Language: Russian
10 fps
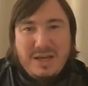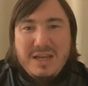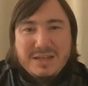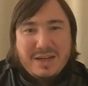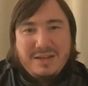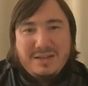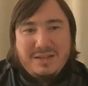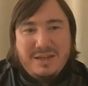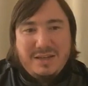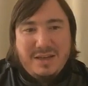
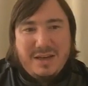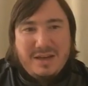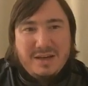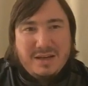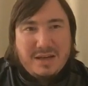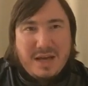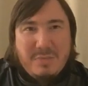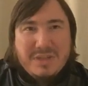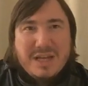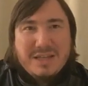Искренность – это
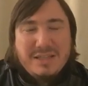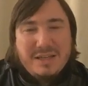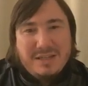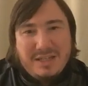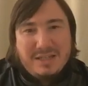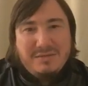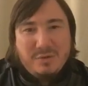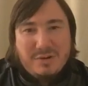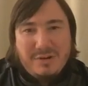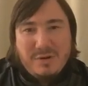обязательное действие,
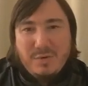уже,